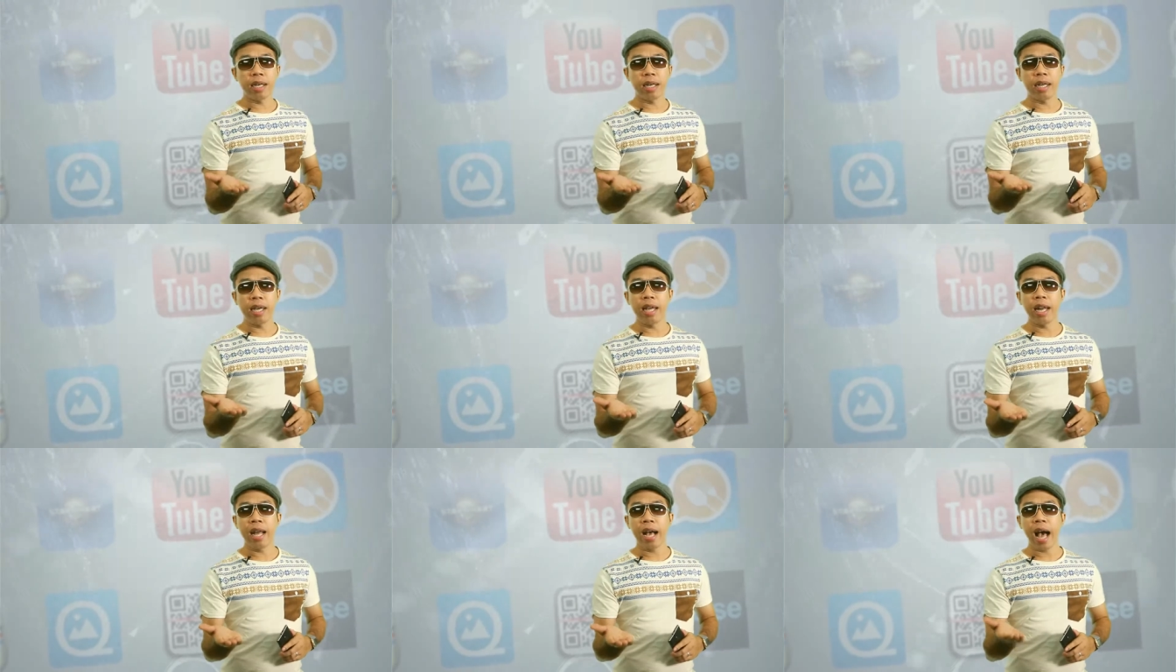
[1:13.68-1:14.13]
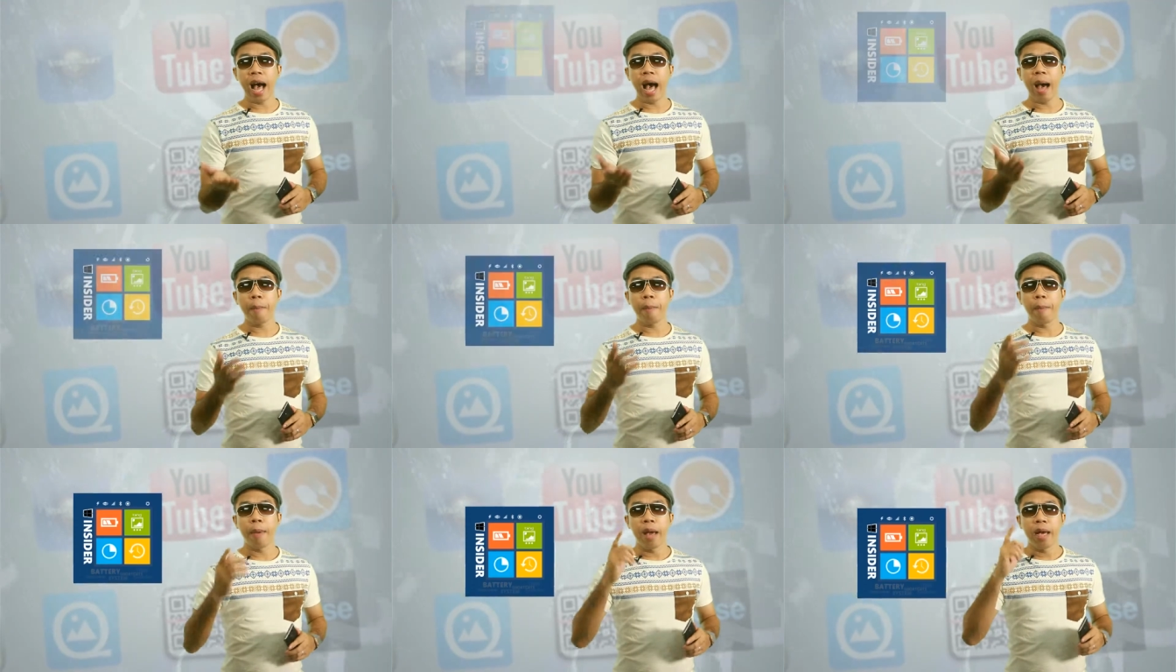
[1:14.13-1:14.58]
จากนี้นะค
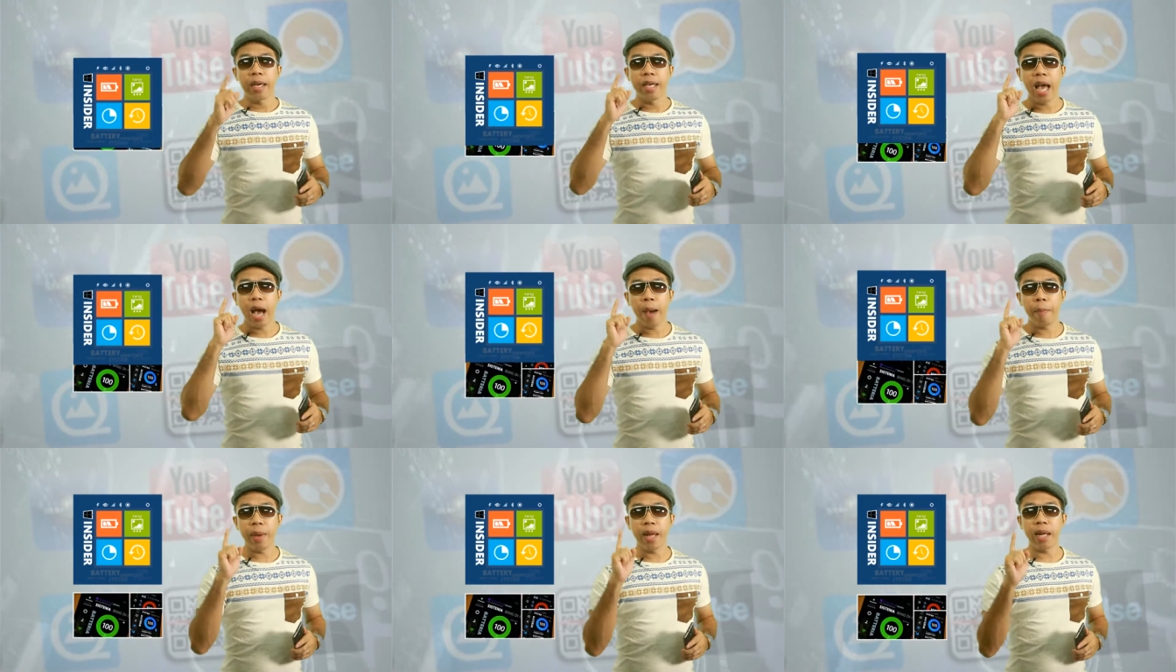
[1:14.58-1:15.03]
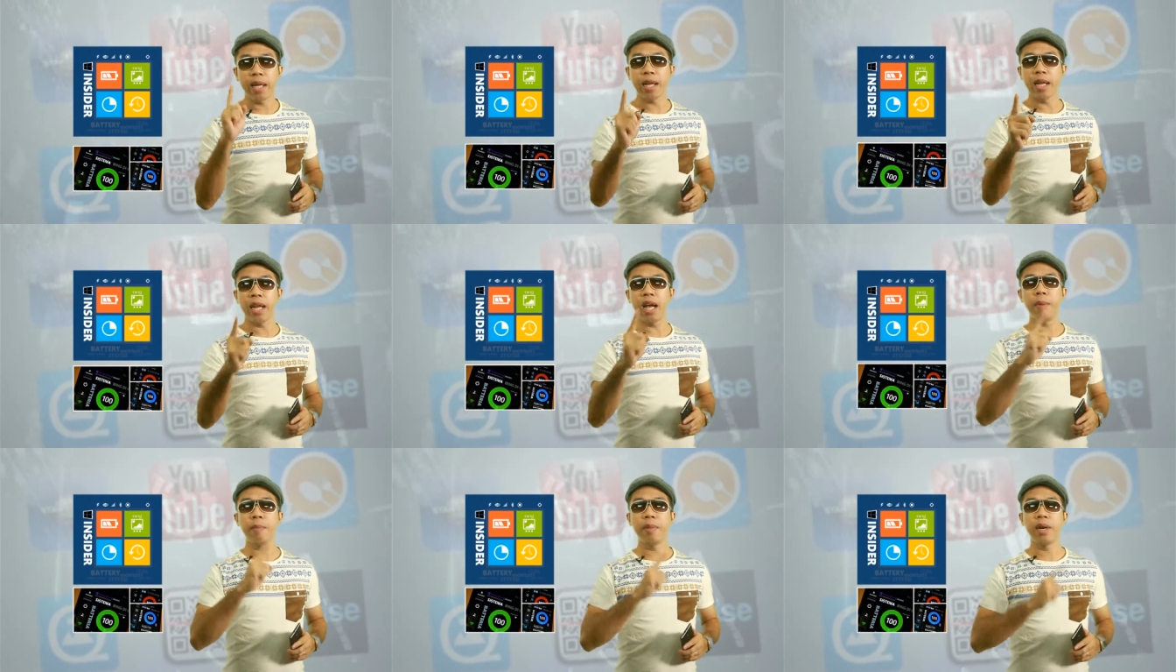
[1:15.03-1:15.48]
รับยังเป็นเค
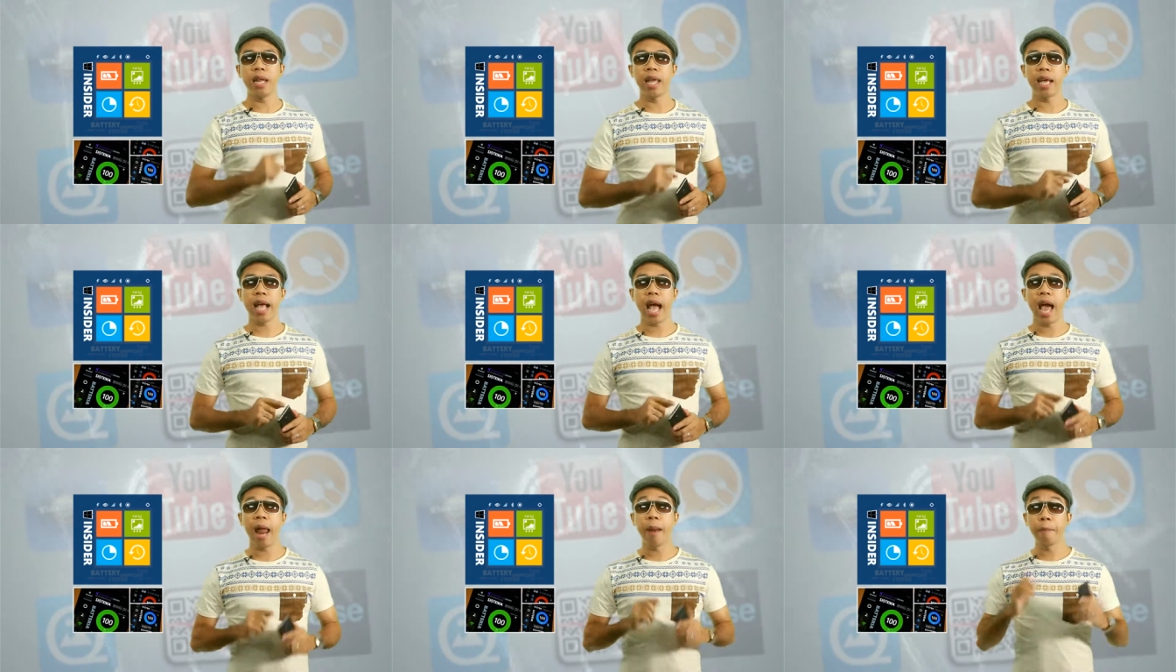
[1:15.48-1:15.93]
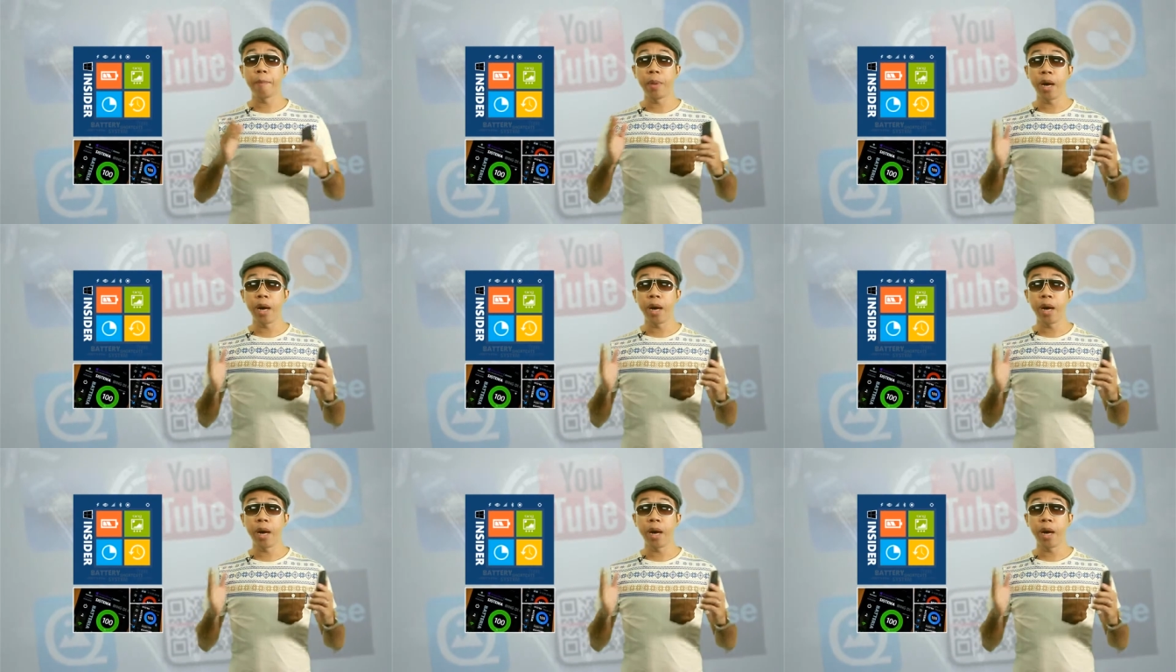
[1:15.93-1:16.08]
รื่องมือในการ